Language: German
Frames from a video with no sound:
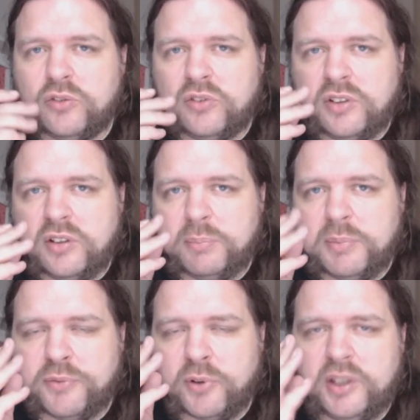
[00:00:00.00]
Und
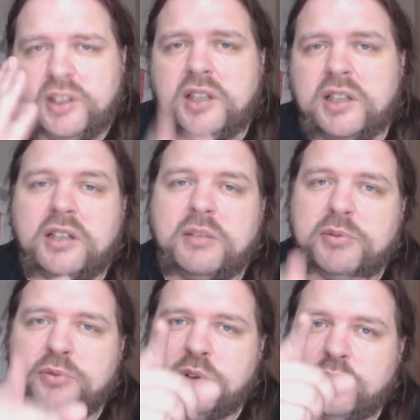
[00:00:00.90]
bevor ihr,
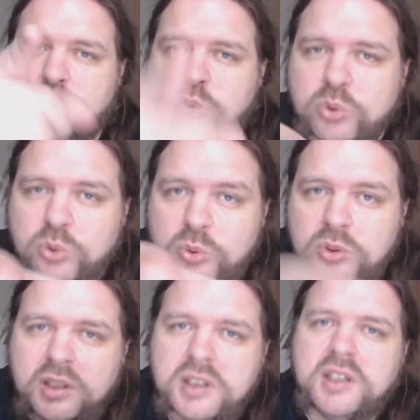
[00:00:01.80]
bevor du